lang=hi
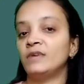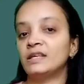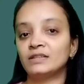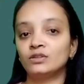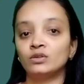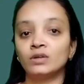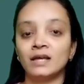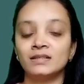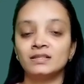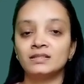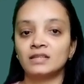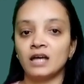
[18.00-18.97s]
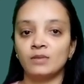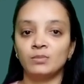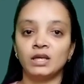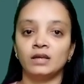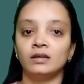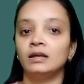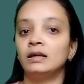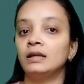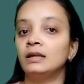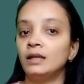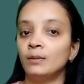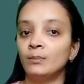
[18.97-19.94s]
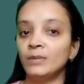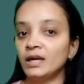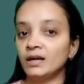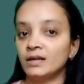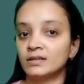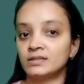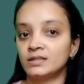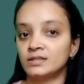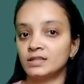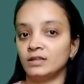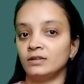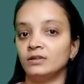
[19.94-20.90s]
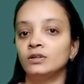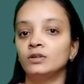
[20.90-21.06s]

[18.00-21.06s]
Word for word: वैसे तो राजस्थान में लंबे अरसे से